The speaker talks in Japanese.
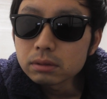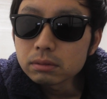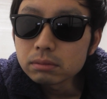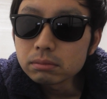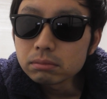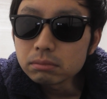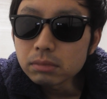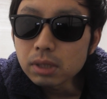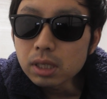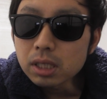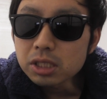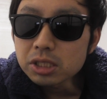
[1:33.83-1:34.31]

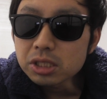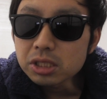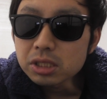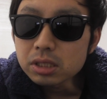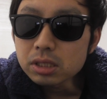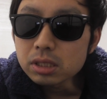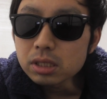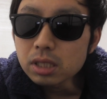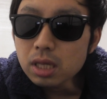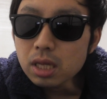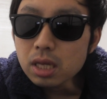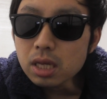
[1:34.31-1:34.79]

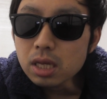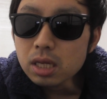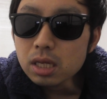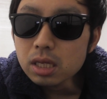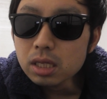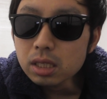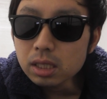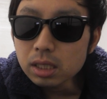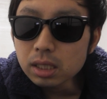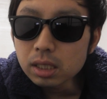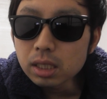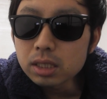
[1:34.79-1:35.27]
マジで
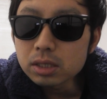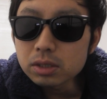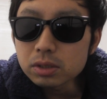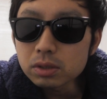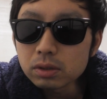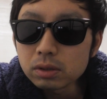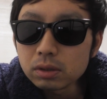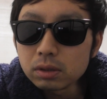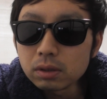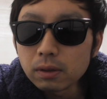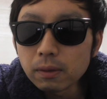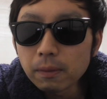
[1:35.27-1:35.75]
切れ
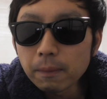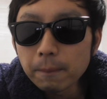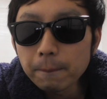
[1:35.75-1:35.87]
そ